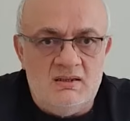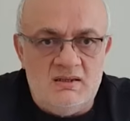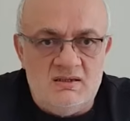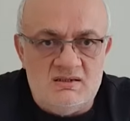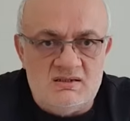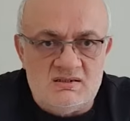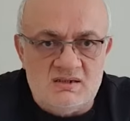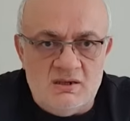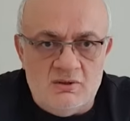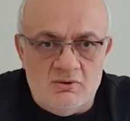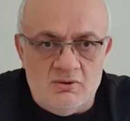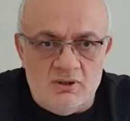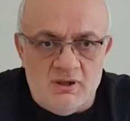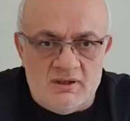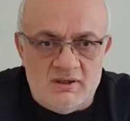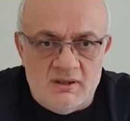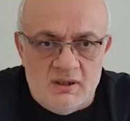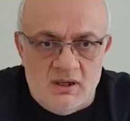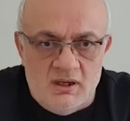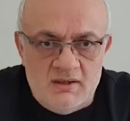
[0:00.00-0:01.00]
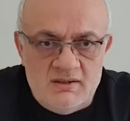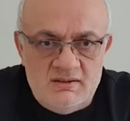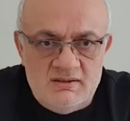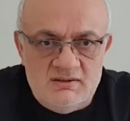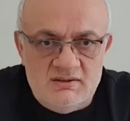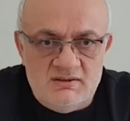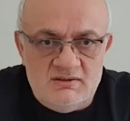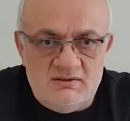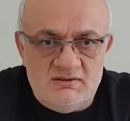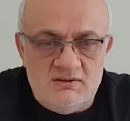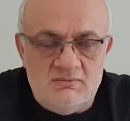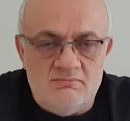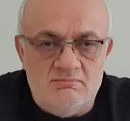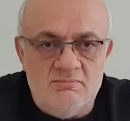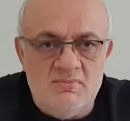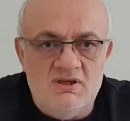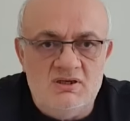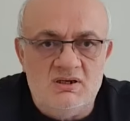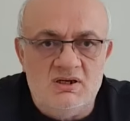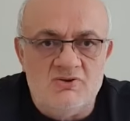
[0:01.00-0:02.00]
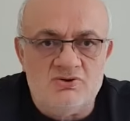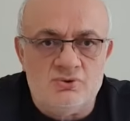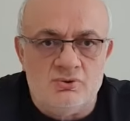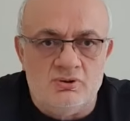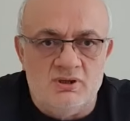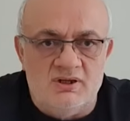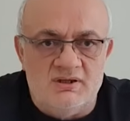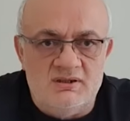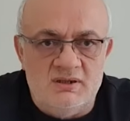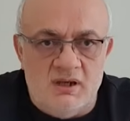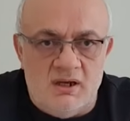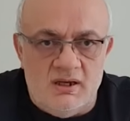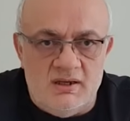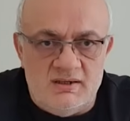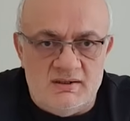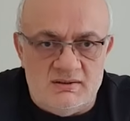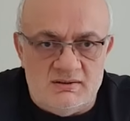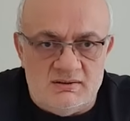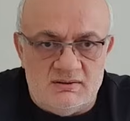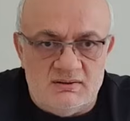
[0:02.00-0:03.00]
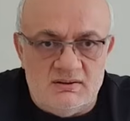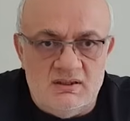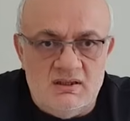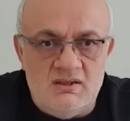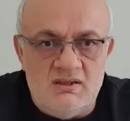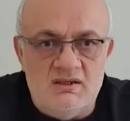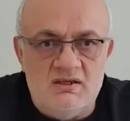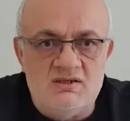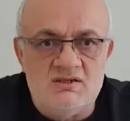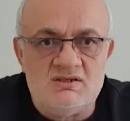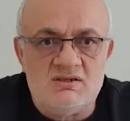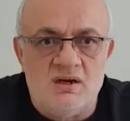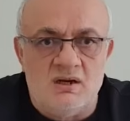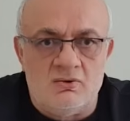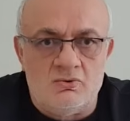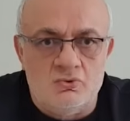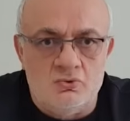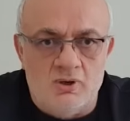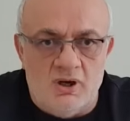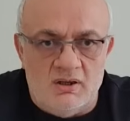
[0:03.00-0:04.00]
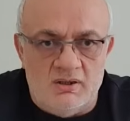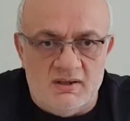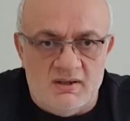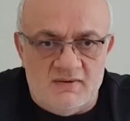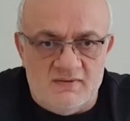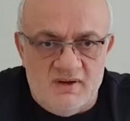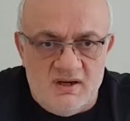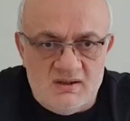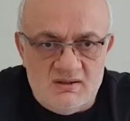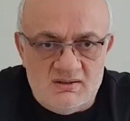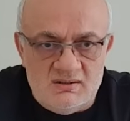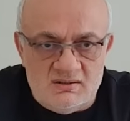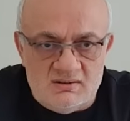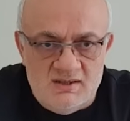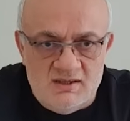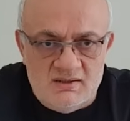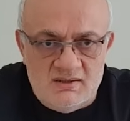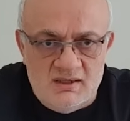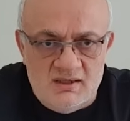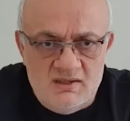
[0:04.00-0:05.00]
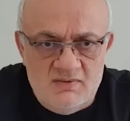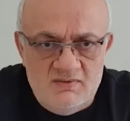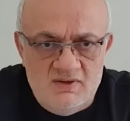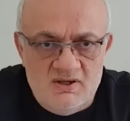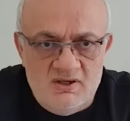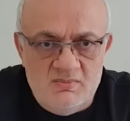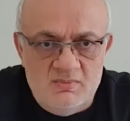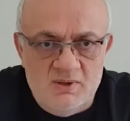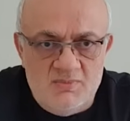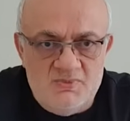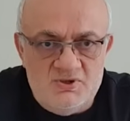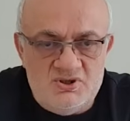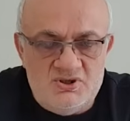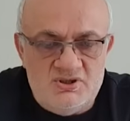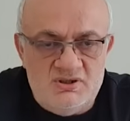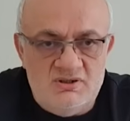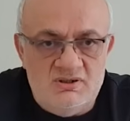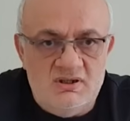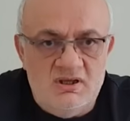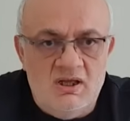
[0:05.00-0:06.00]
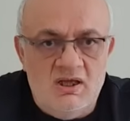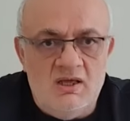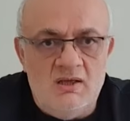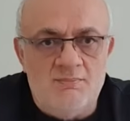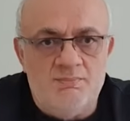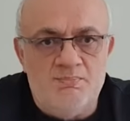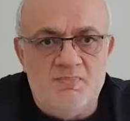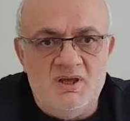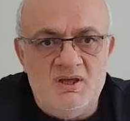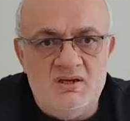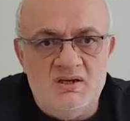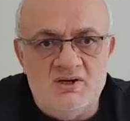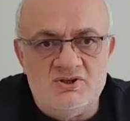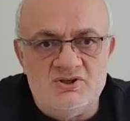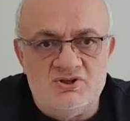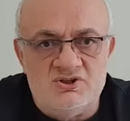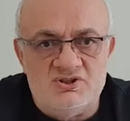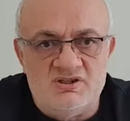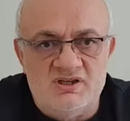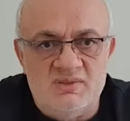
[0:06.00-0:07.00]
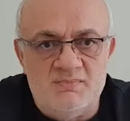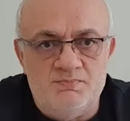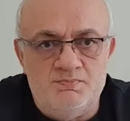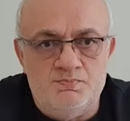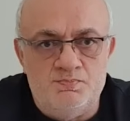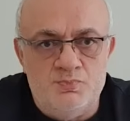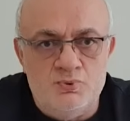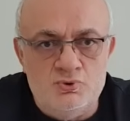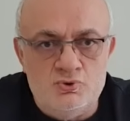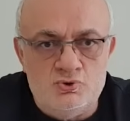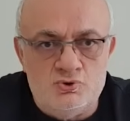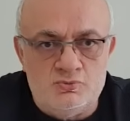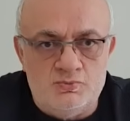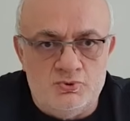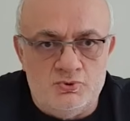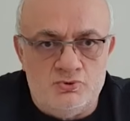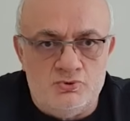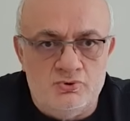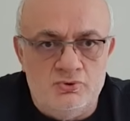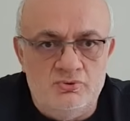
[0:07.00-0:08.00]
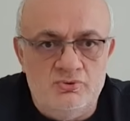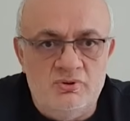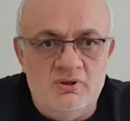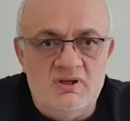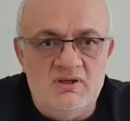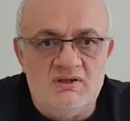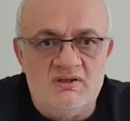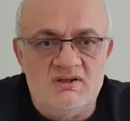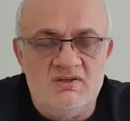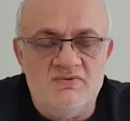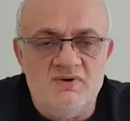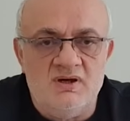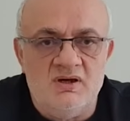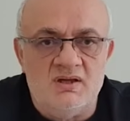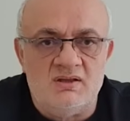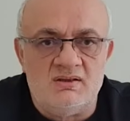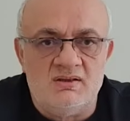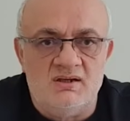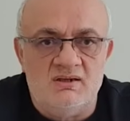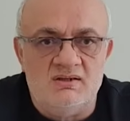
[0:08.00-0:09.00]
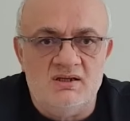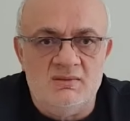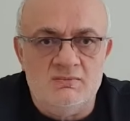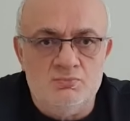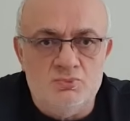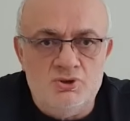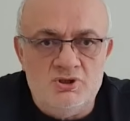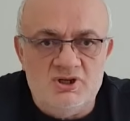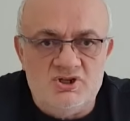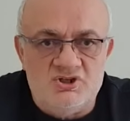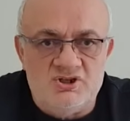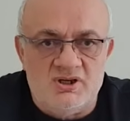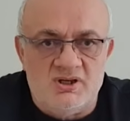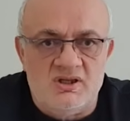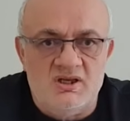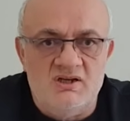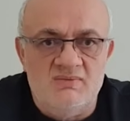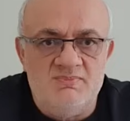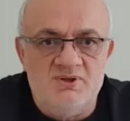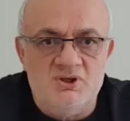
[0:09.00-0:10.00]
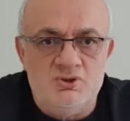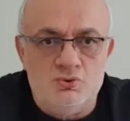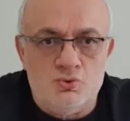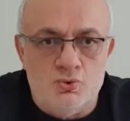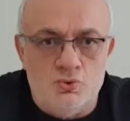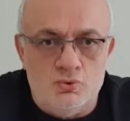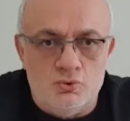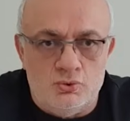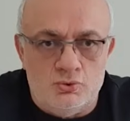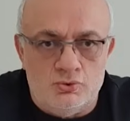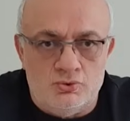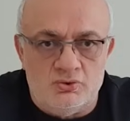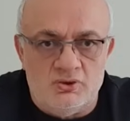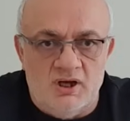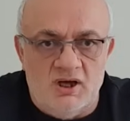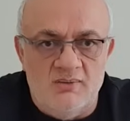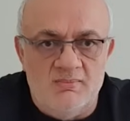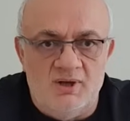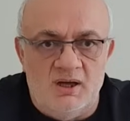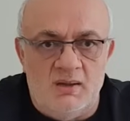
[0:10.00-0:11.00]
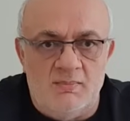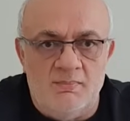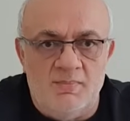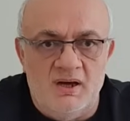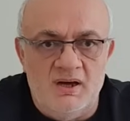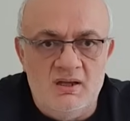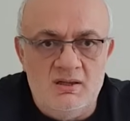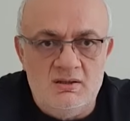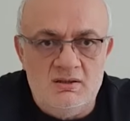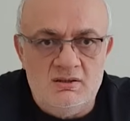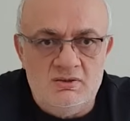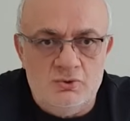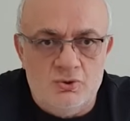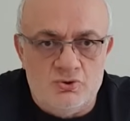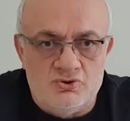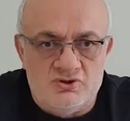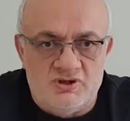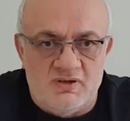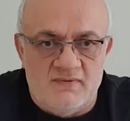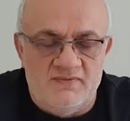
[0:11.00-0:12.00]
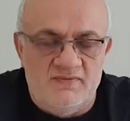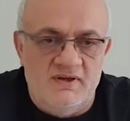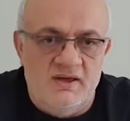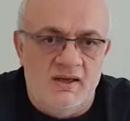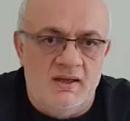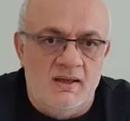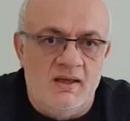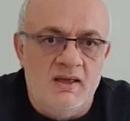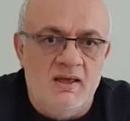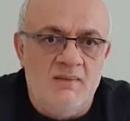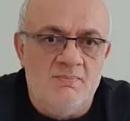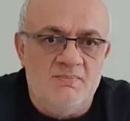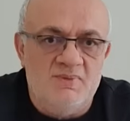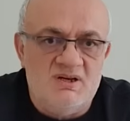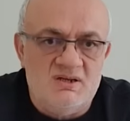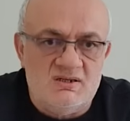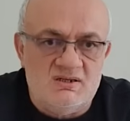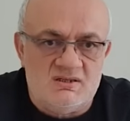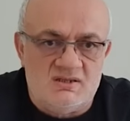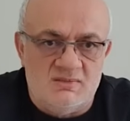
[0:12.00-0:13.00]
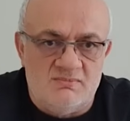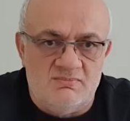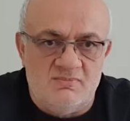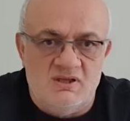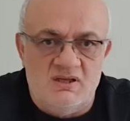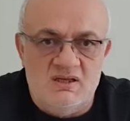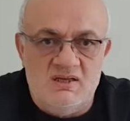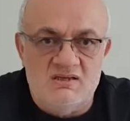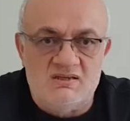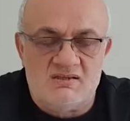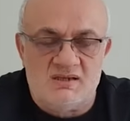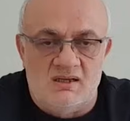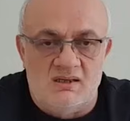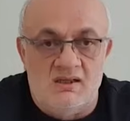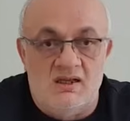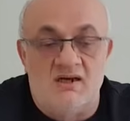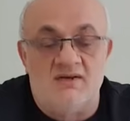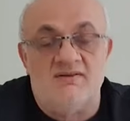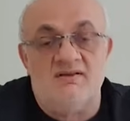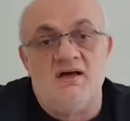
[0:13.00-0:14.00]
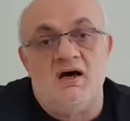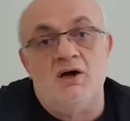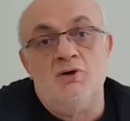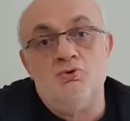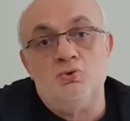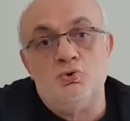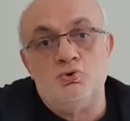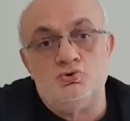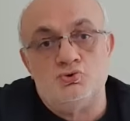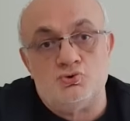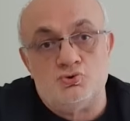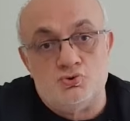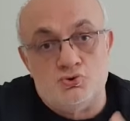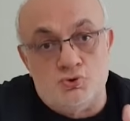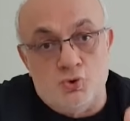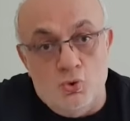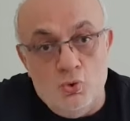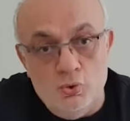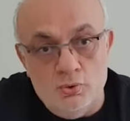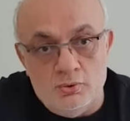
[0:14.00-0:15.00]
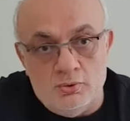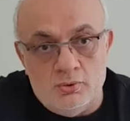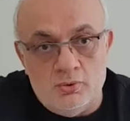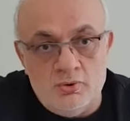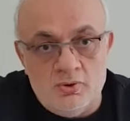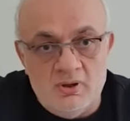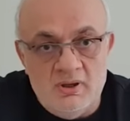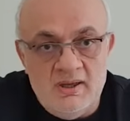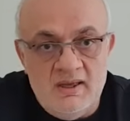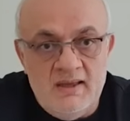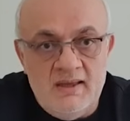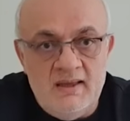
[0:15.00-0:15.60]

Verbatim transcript: İsra olayı ayrıdır, Miraç olayı ayrıdır. İsra Kur'an'da vardır detayı verilmemiştir. Miraç ise büsbütün rivayetlerden müteşekkil bir kurgudur. Ama Bayındır Hoca ve bir kısım insanlar, daha doğrusu çoğunluk